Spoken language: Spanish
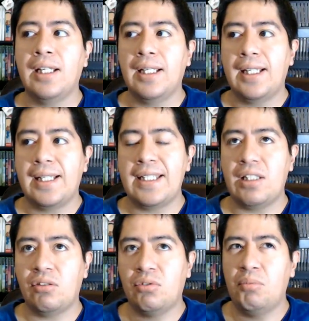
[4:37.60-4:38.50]
Y
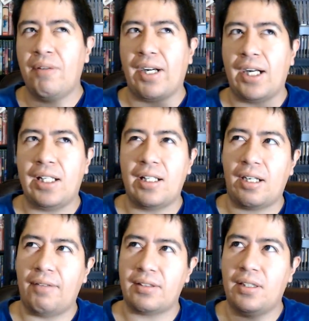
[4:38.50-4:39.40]
eso es como una barrera que
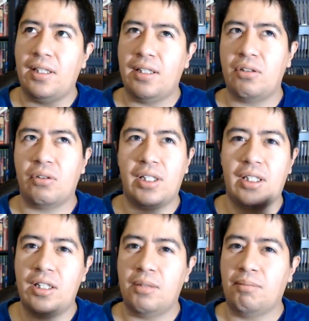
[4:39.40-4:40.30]
rebasé, yo creo que ya
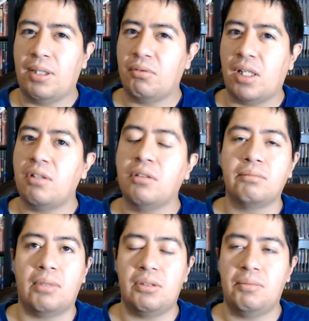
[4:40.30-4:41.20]
tiene como más de un año,
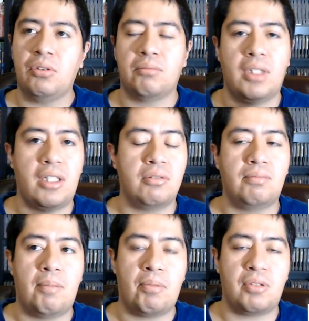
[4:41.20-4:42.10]
más o menos, un año
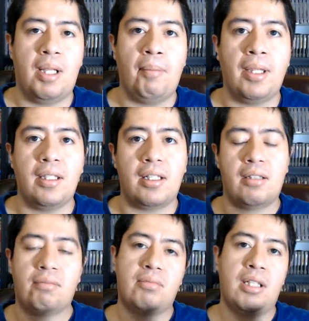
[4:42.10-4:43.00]
aproximadamente
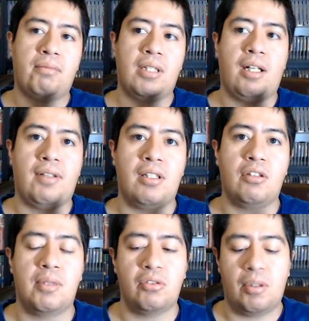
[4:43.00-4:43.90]
que, que rebasé los
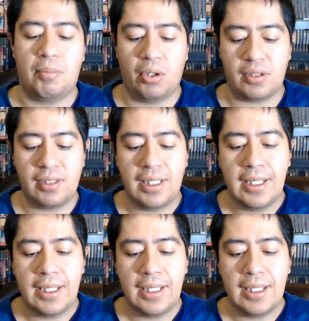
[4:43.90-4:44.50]
1000 suscriptores.